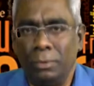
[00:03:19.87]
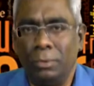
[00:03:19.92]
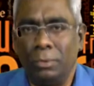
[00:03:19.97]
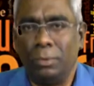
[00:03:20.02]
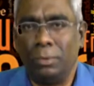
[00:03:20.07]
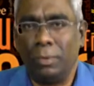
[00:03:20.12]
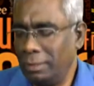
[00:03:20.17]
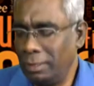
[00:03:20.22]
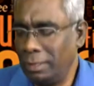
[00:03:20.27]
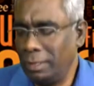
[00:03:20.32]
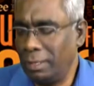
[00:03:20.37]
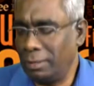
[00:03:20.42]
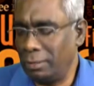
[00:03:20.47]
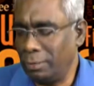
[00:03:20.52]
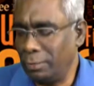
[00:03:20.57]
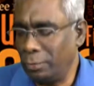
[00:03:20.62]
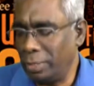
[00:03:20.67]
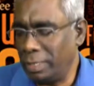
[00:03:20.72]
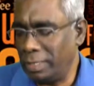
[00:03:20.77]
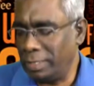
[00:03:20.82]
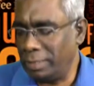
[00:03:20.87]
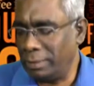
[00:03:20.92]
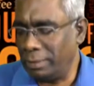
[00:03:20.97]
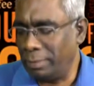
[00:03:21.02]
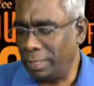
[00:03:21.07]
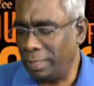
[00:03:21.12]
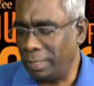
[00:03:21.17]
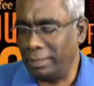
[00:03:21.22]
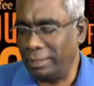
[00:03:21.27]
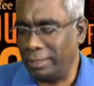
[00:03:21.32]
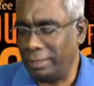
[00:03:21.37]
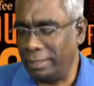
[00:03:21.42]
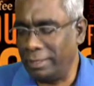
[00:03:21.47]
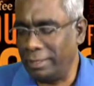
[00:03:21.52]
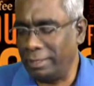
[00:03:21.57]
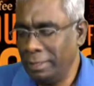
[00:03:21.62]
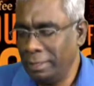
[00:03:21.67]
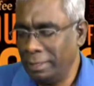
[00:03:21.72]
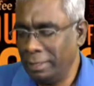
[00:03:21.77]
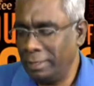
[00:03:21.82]
உருவாக்கும் முயற்சி மாதிரி தான்
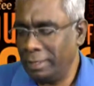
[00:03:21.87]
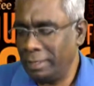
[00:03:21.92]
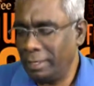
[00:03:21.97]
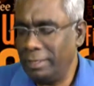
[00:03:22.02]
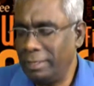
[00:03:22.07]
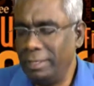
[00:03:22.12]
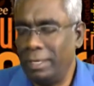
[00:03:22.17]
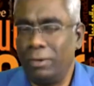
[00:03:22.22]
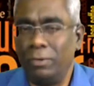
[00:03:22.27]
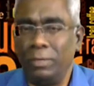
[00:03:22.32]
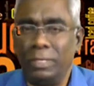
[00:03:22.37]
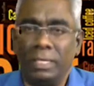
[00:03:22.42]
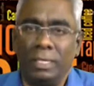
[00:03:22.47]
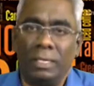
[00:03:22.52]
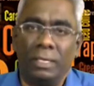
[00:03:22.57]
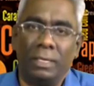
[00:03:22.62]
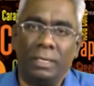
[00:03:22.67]
தெரியுது இருந்தாலும் இது அவங்க